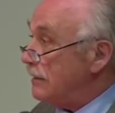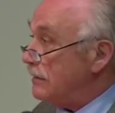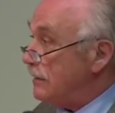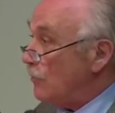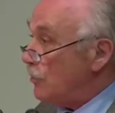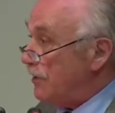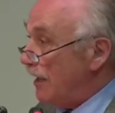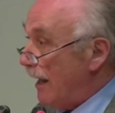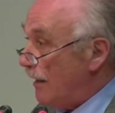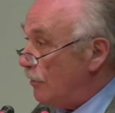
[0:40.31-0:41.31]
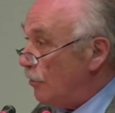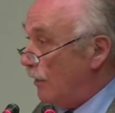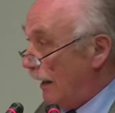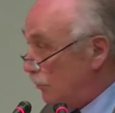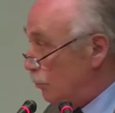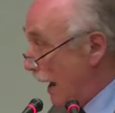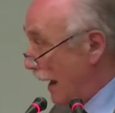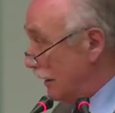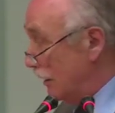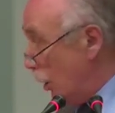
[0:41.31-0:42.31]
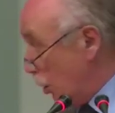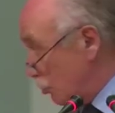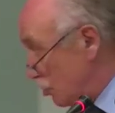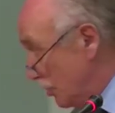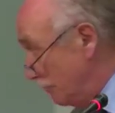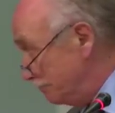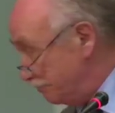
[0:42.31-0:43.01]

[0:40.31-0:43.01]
si mostreranno attuali oggi.